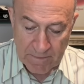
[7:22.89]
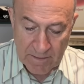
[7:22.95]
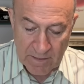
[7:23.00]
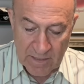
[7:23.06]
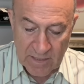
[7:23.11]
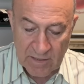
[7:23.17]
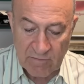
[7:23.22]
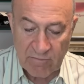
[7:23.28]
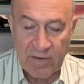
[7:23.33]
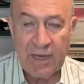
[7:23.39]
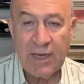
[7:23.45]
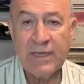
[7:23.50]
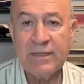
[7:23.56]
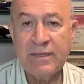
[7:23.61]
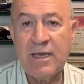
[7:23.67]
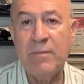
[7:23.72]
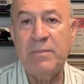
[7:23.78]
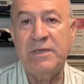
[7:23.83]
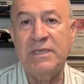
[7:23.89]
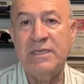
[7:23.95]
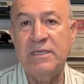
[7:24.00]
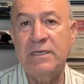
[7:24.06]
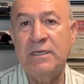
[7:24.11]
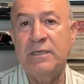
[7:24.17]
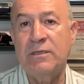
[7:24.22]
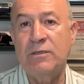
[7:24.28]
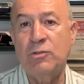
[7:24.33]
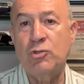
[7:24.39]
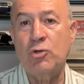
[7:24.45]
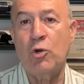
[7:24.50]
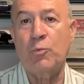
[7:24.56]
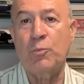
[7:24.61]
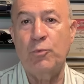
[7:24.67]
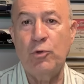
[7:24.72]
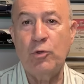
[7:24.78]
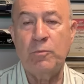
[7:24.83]
E, ve tabii ki
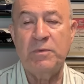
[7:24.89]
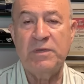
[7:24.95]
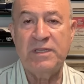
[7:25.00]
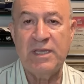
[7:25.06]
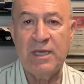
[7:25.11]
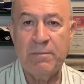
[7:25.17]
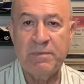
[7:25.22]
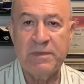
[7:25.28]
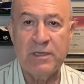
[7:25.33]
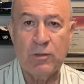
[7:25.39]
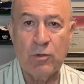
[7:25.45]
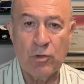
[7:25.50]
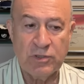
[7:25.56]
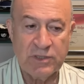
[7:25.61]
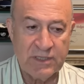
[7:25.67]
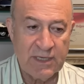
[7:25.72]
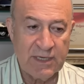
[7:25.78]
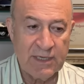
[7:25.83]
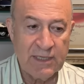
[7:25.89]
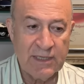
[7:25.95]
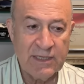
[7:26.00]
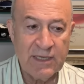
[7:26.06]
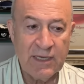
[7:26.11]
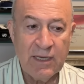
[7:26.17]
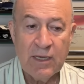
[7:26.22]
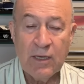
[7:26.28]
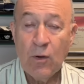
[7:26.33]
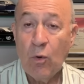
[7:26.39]
çok büyük bir tepki gösterildi.